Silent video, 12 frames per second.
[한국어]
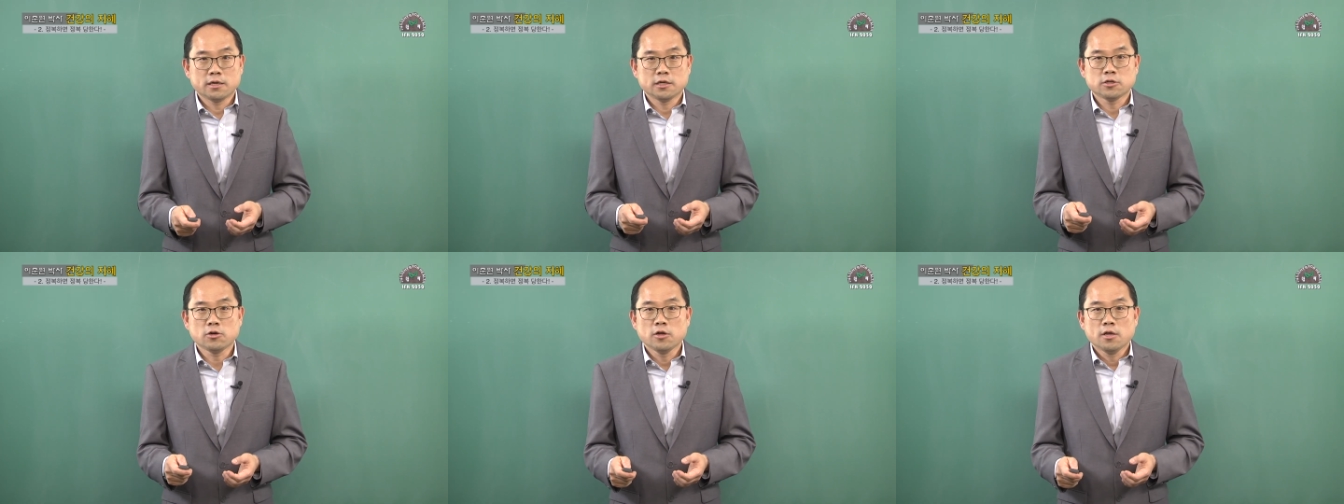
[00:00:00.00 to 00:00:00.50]

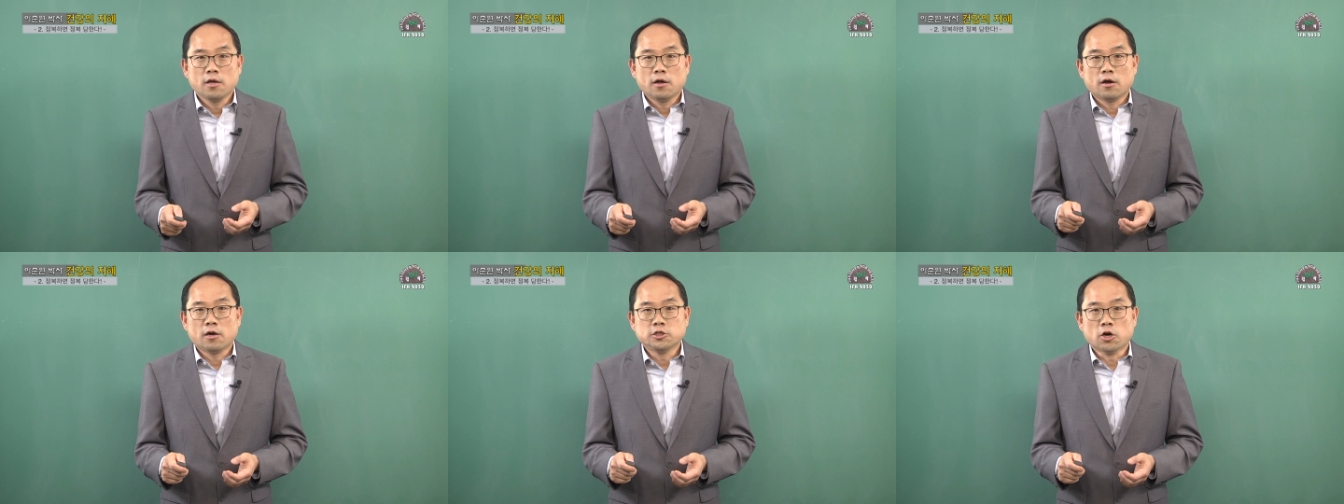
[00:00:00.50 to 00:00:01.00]
그래서
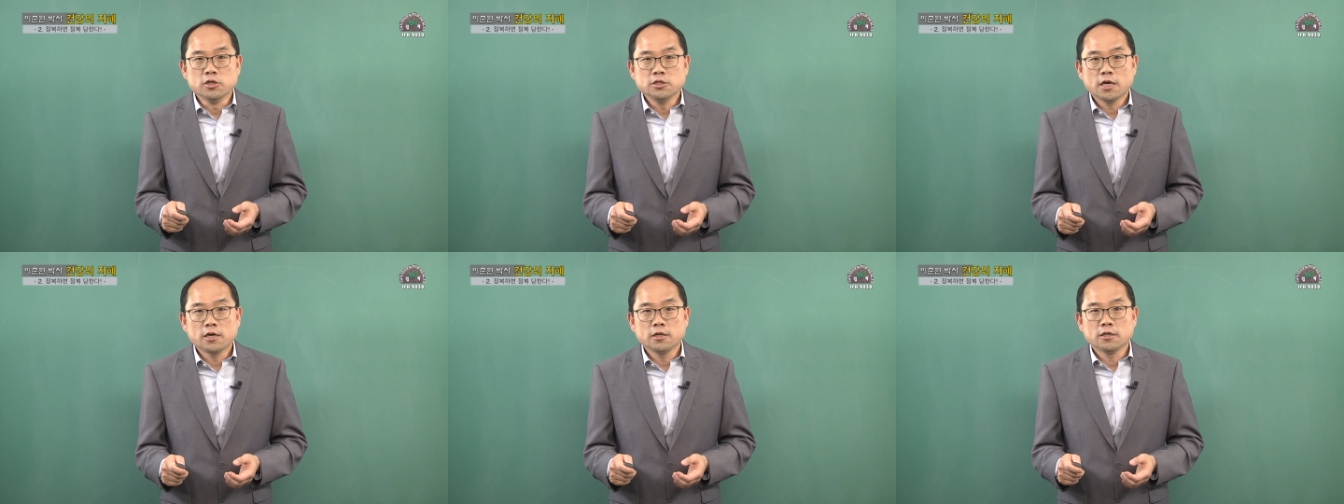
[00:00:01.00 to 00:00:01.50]
어,
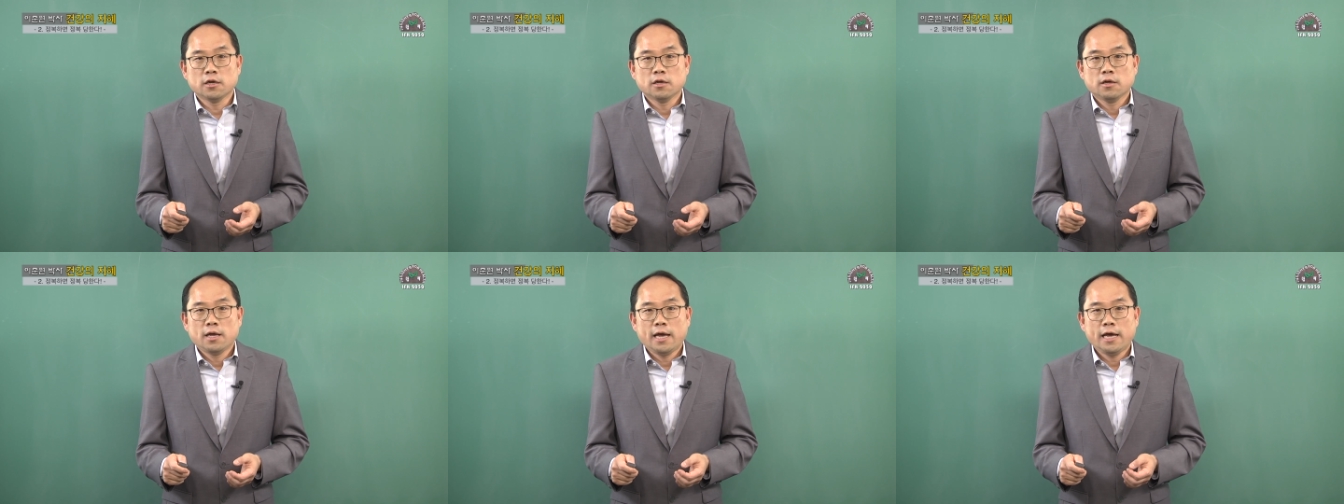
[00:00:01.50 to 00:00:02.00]
전쟁은
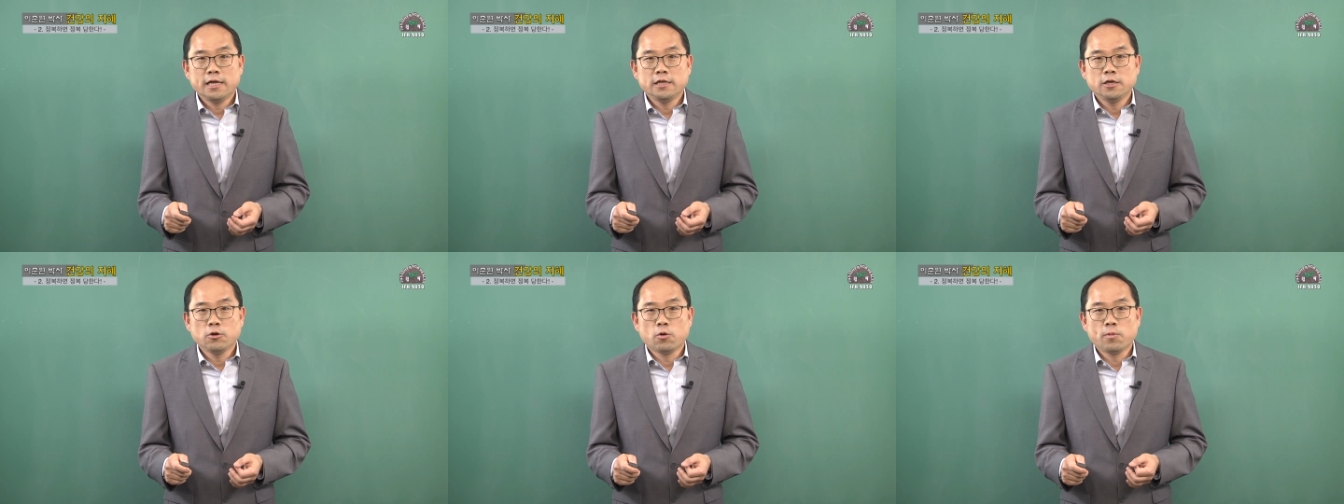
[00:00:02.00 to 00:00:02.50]

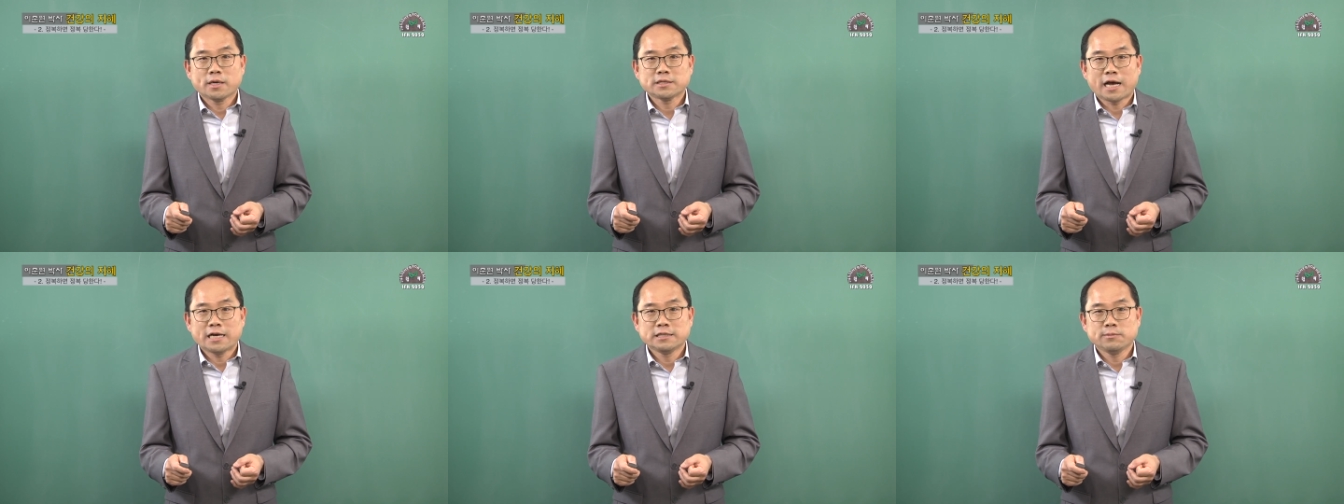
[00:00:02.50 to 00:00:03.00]
AD
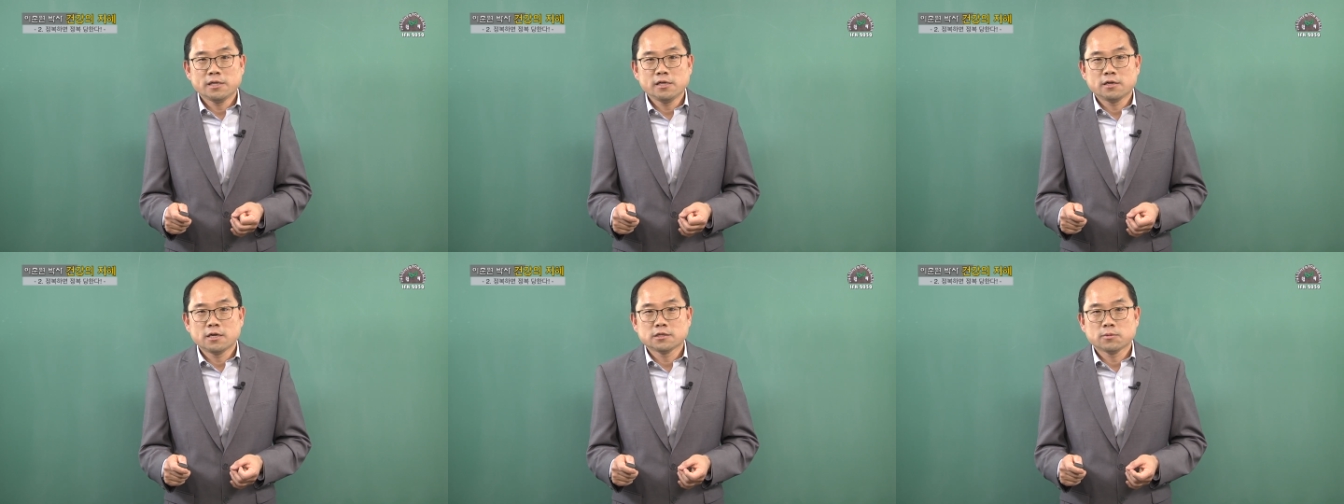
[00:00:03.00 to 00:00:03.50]

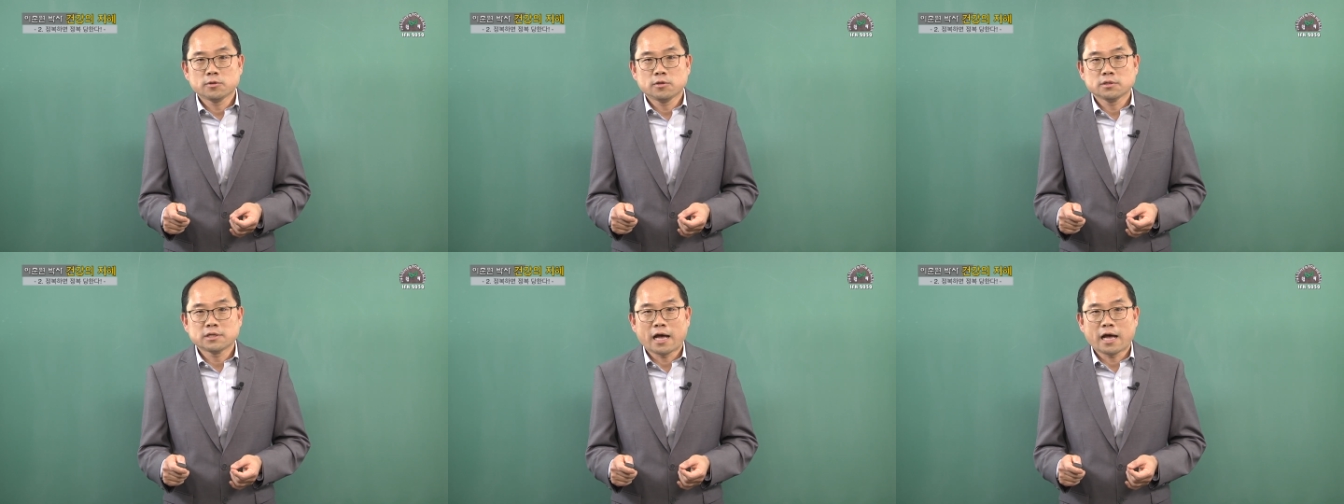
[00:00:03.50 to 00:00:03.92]
541년에서부터